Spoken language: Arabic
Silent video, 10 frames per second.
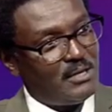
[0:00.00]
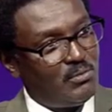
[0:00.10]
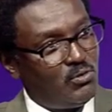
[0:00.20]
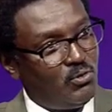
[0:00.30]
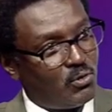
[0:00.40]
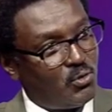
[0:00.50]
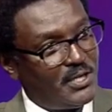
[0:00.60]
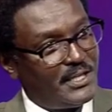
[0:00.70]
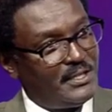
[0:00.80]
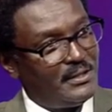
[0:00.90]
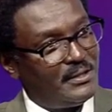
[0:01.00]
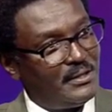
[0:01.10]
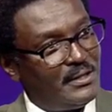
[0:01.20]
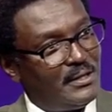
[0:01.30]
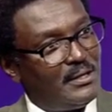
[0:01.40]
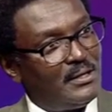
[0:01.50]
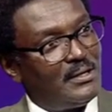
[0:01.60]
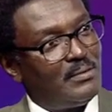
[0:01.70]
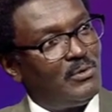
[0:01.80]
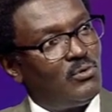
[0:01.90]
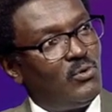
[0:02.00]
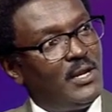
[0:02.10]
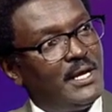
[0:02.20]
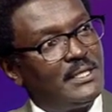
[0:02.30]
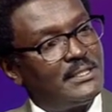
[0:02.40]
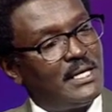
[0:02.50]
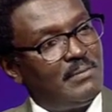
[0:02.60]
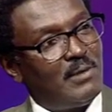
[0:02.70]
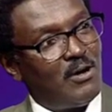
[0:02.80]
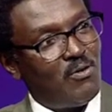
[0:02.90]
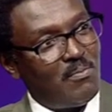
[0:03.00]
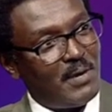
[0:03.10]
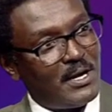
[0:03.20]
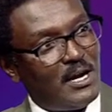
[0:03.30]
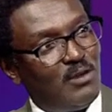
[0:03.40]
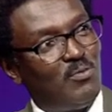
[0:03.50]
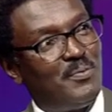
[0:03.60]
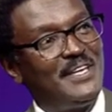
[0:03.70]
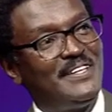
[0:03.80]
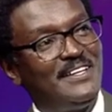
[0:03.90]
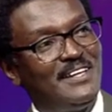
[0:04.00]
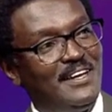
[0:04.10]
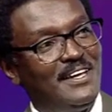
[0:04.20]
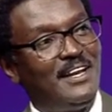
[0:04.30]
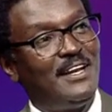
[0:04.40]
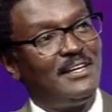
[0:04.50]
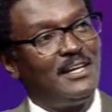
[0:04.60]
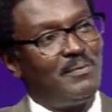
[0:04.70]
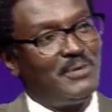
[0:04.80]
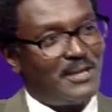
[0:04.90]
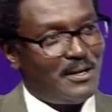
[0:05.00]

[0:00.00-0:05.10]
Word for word: اللي بيقولوا الرؤيه دي بيقول لك زي ما هم كانوا مبيتين النيه للانقلاب بتاع